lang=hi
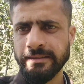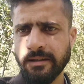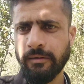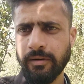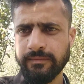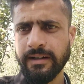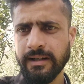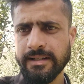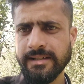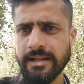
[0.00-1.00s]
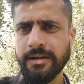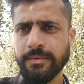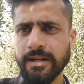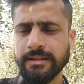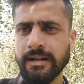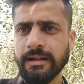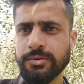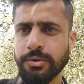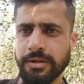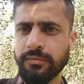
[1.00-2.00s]
नामक फंगस है ये भी एक तरह का
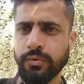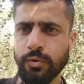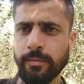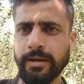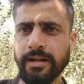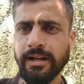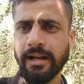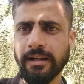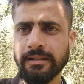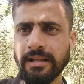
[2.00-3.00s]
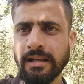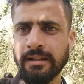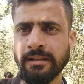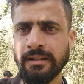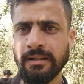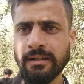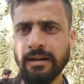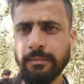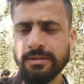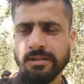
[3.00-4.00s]
जो कि फ्रूट में ही अटैक करता
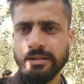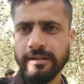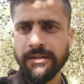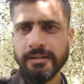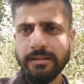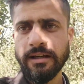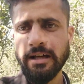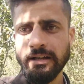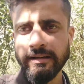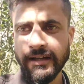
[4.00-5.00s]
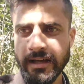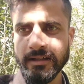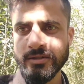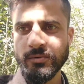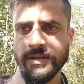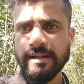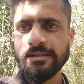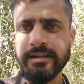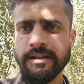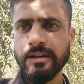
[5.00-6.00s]
है अब इसके कारण क्या है किस वजह
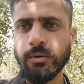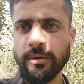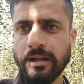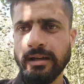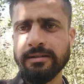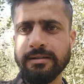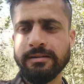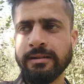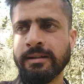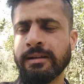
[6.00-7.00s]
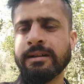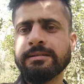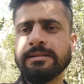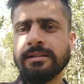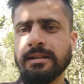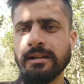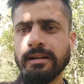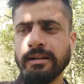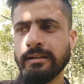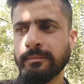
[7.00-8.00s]
से ये होता है जिस जिस तरीके
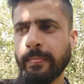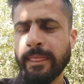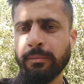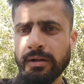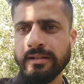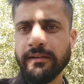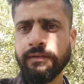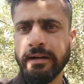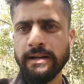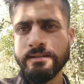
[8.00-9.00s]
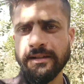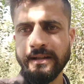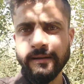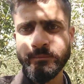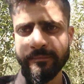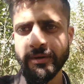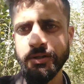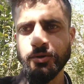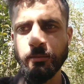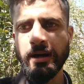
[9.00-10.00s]
के बहुत सारे फंगस ने
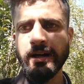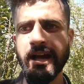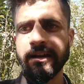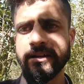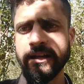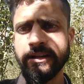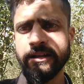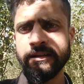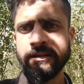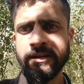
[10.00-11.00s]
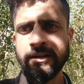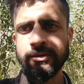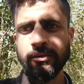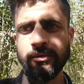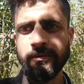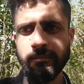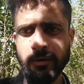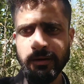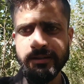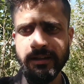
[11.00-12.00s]
बगीचों में अटैक किया था तो उन
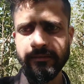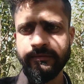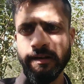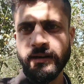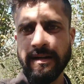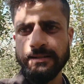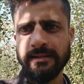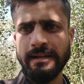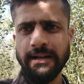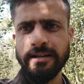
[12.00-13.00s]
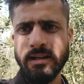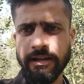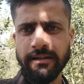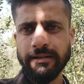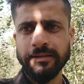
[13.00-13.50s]
बहुत सारे फंगस का ही एक